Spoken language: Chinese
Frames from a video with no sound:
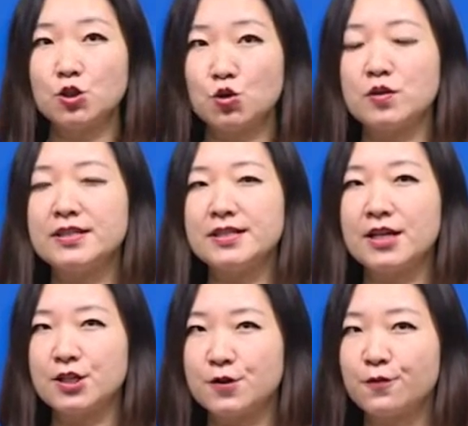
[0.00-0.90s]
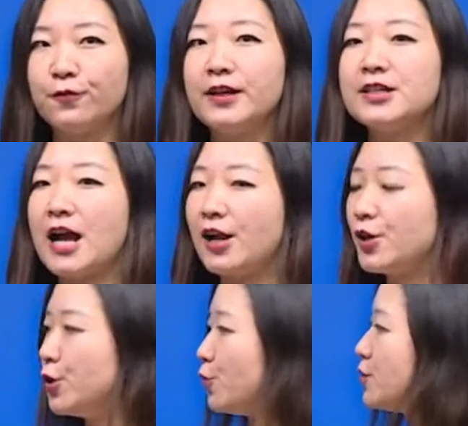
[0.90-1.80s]
个裙子呢是非
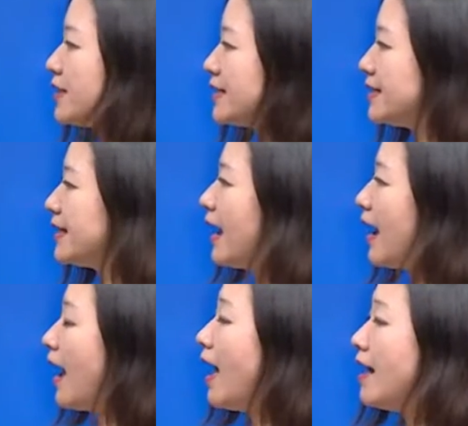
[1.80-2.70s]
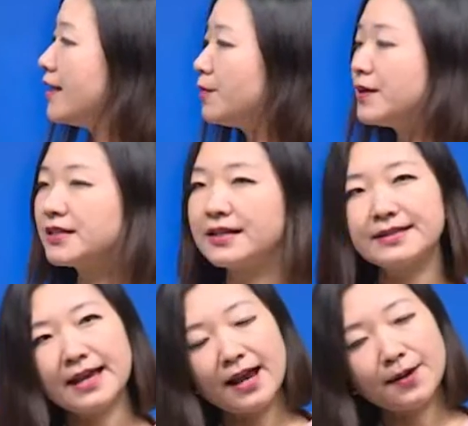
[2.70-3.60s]
常流行的啊。那么这个
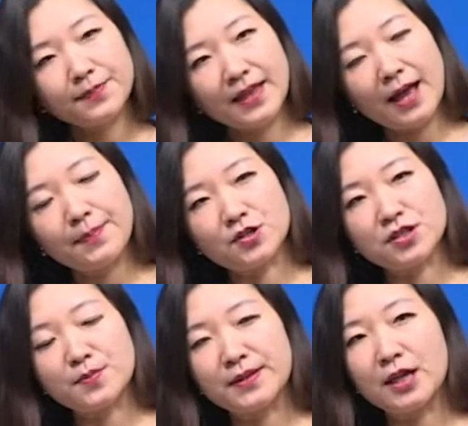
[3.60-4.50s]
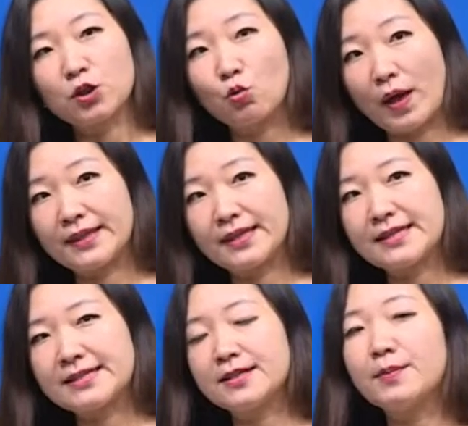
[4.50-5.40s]
在大表示什么呢？短的
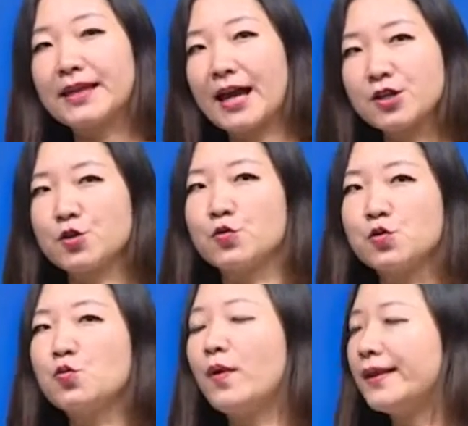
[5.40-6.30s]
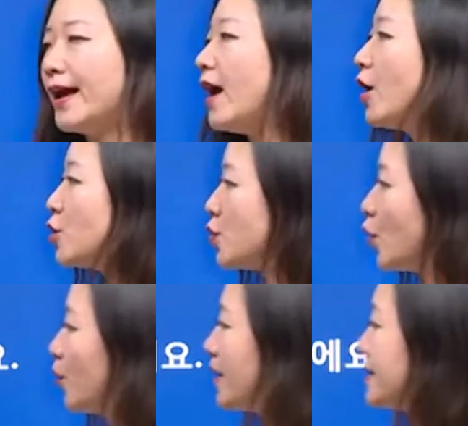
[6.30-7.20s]
意思。那么它是有韵尾的，所以
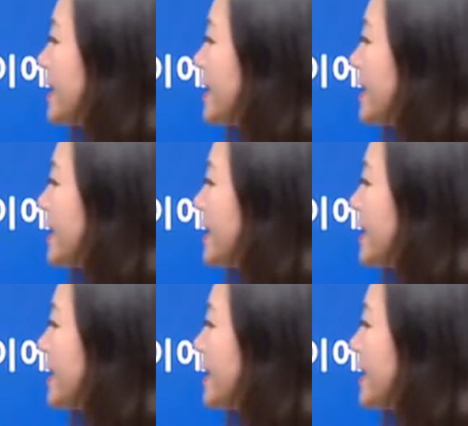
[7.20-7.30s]
后面